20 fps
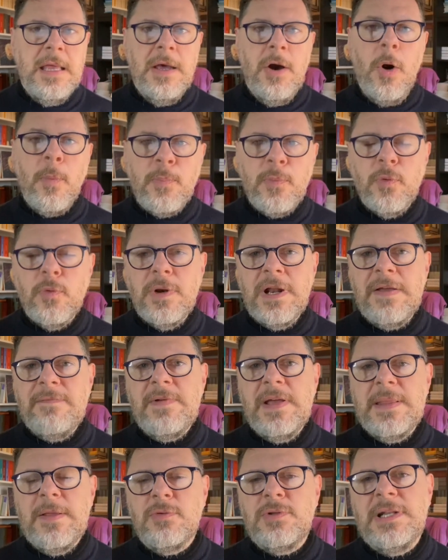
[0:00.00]
oppure
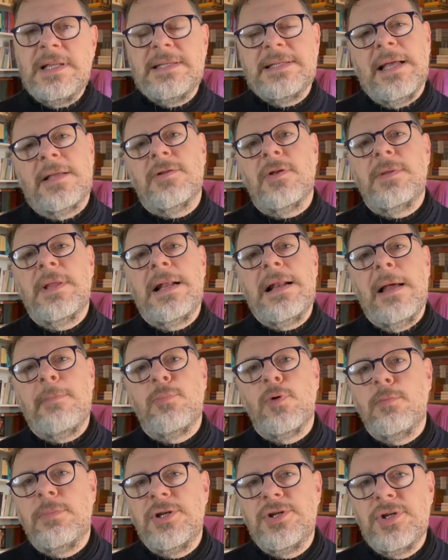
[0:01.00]
viene utilizzato nella
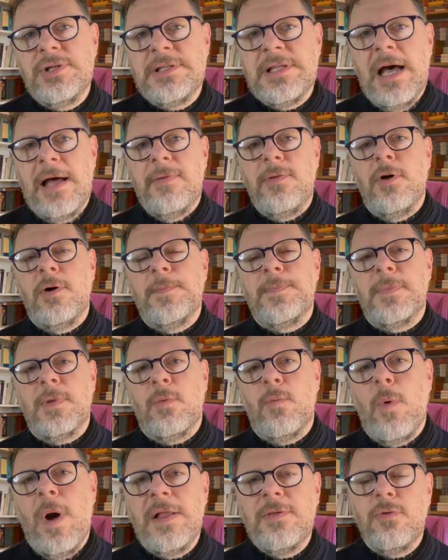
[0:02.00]
pubblicità, no?
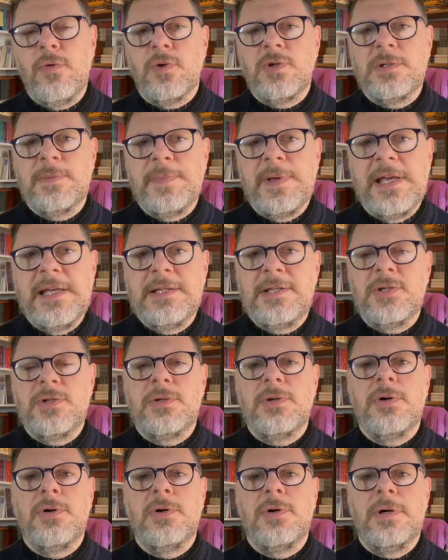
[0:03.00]
Quanto
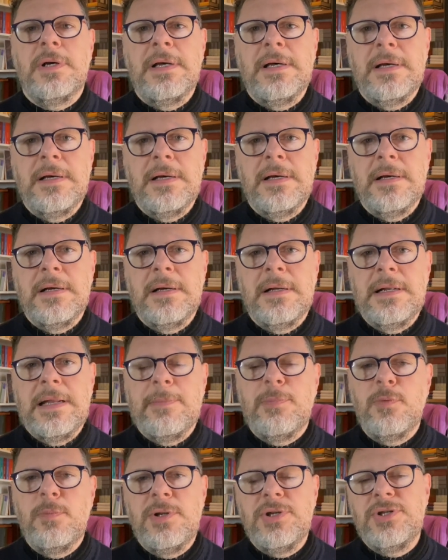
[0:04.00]
spesso eh, la
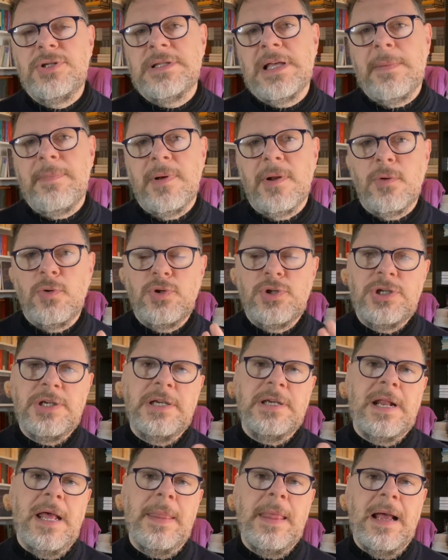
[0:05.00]
pubblicità per
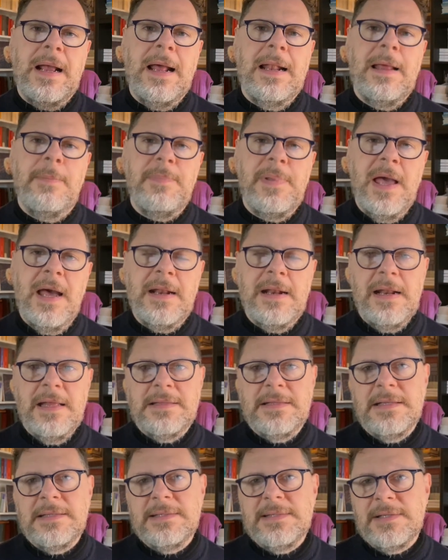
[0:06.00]
riuscire ad accalappiare
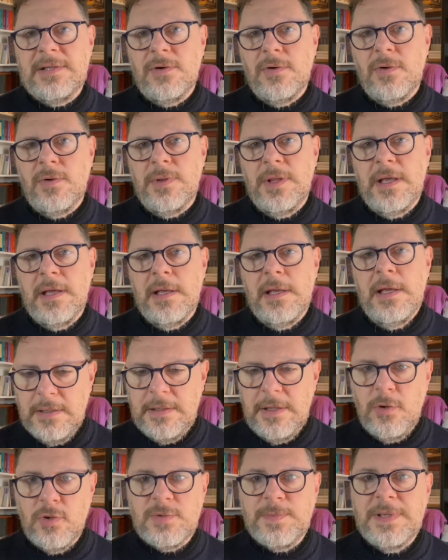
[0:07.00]
l'attenzione
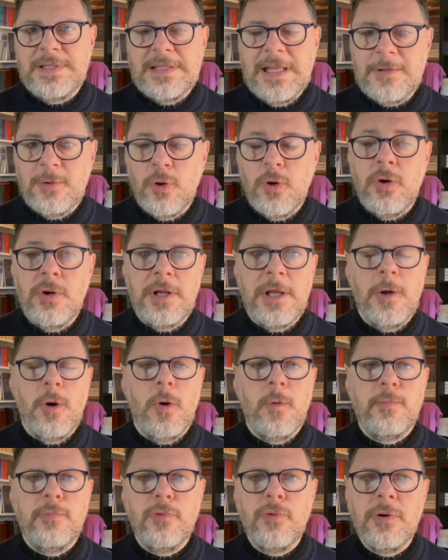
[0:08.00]
dello spettatore
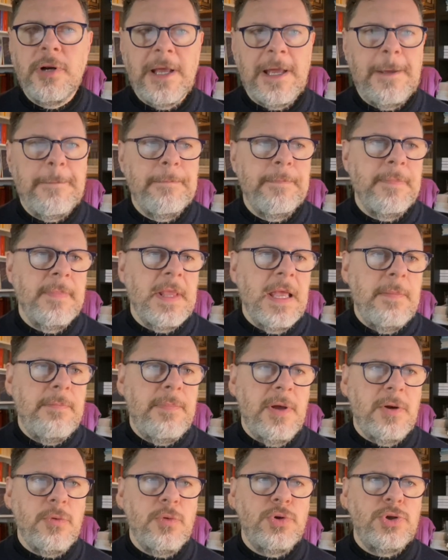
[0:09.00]
oppure
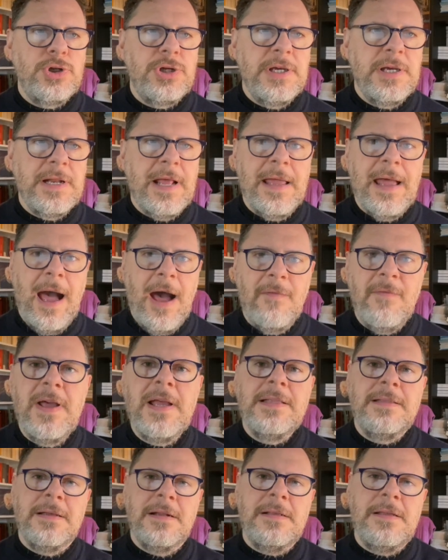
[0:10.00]
per riuscire a
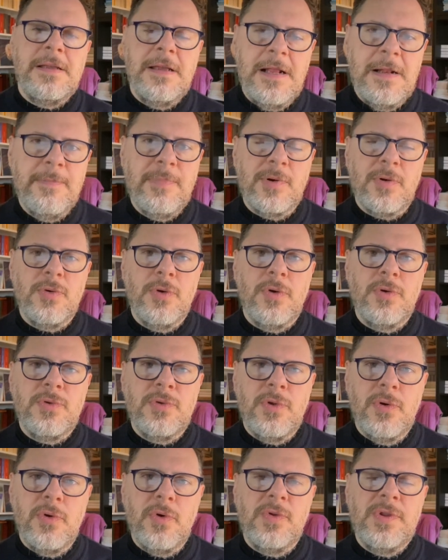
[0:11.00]
vendergli il
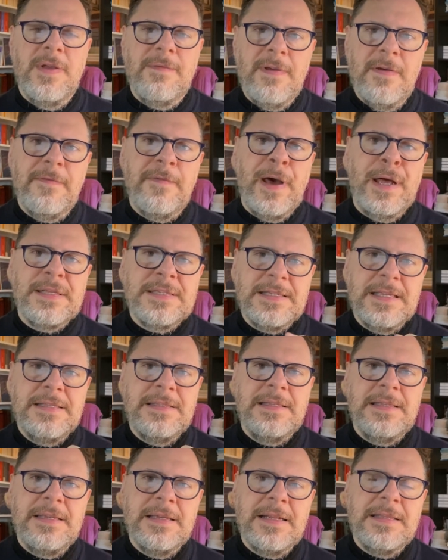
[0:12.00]
prodotto lo deve far
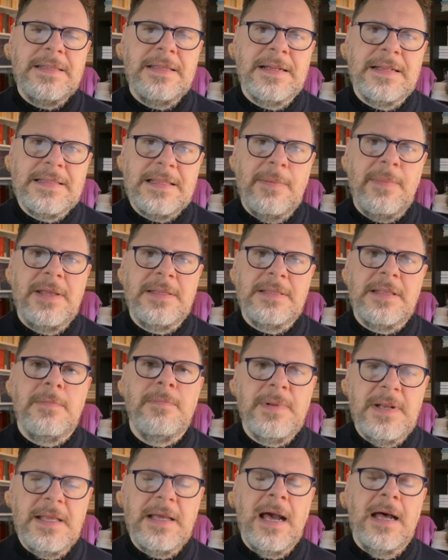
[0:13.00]
sentire direttamente
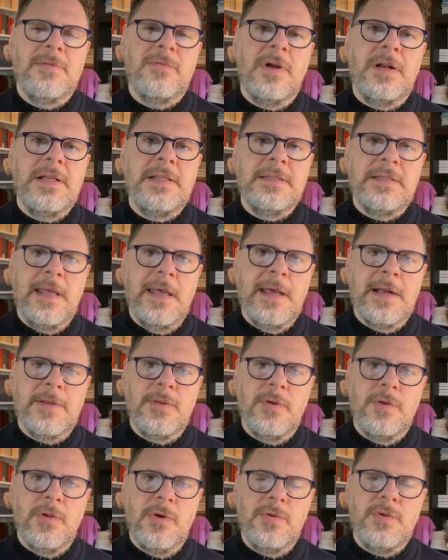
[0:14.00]
implicato
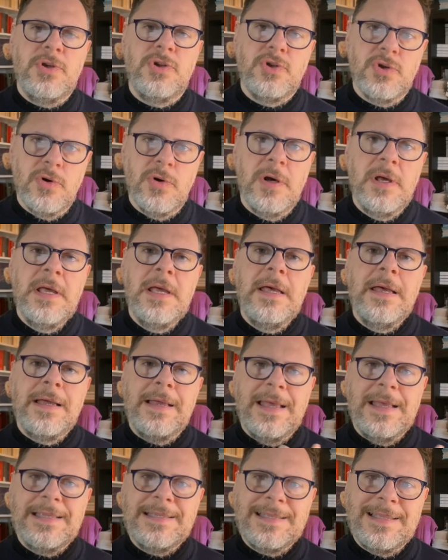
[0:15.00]
all'interno no? di ciò
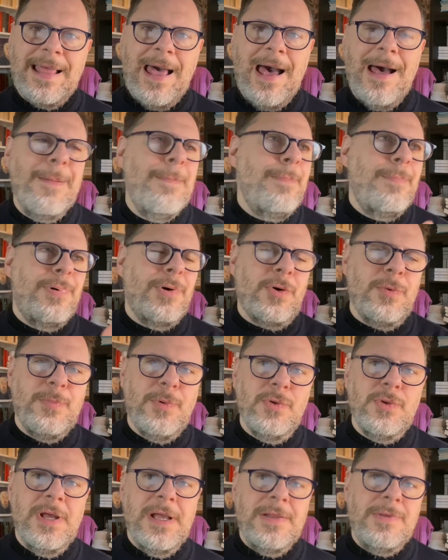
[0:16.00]
che sta
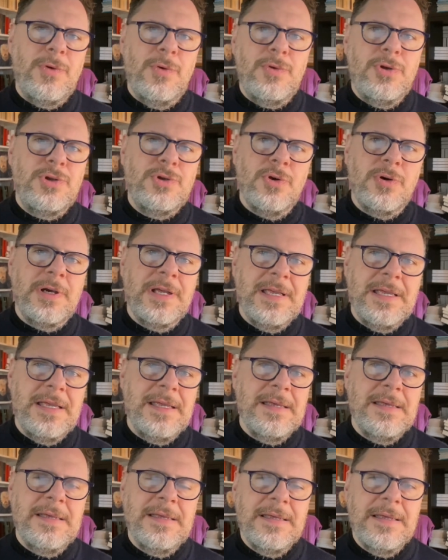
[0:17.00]
proponendo, di ciò
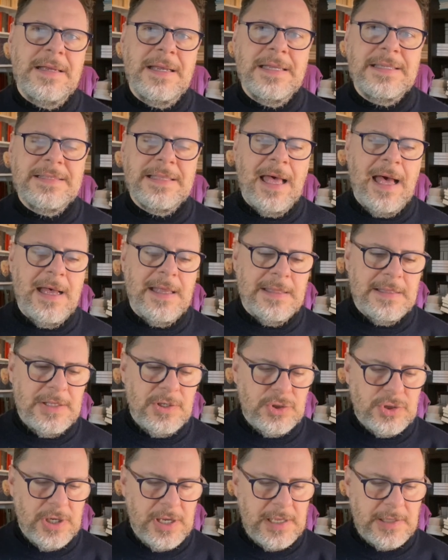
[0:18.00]
che, eh, che sta
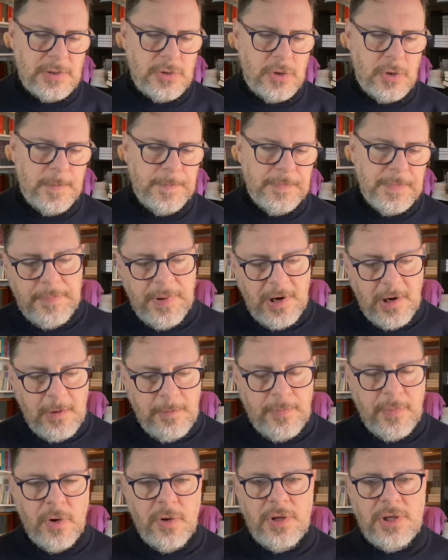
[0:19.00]
dicendo. Però
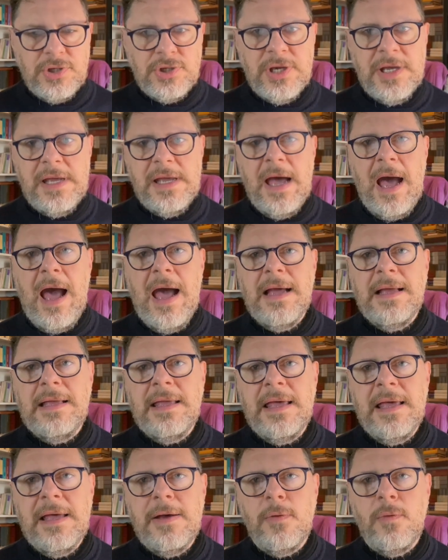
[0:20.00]
poi c'è
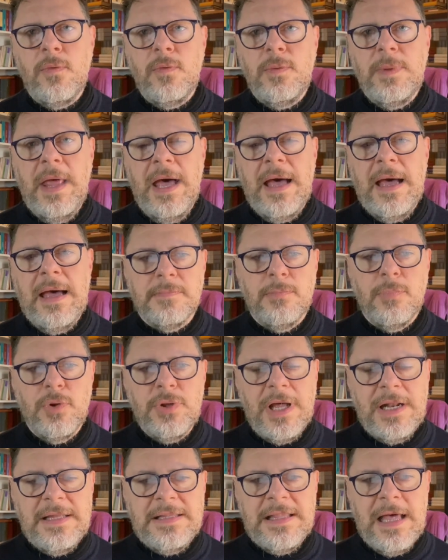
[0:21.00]
anche una
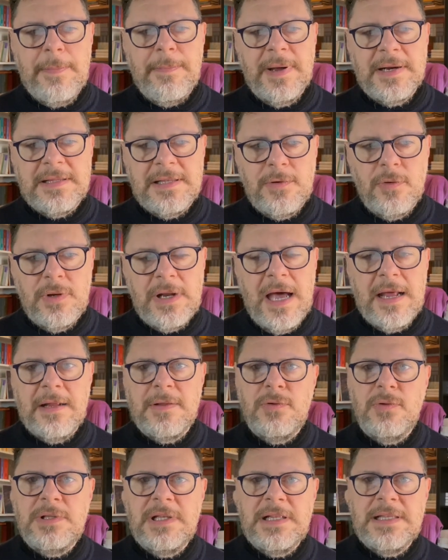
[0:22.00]
modalità particolare
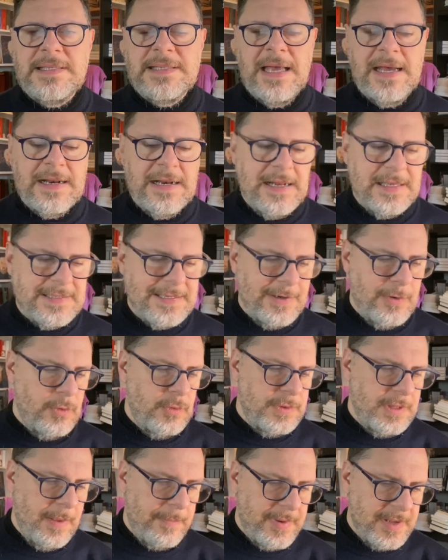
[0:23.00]
di utilizzare la
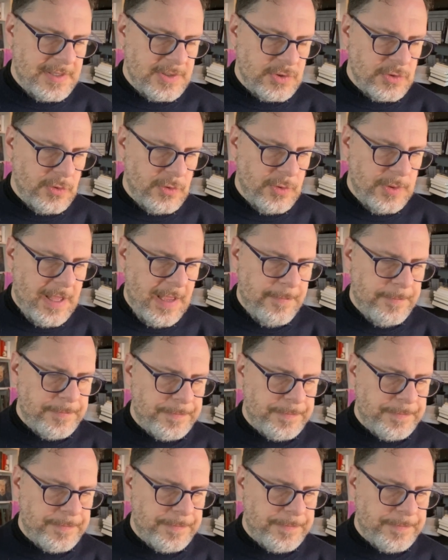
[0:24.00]
seconda persona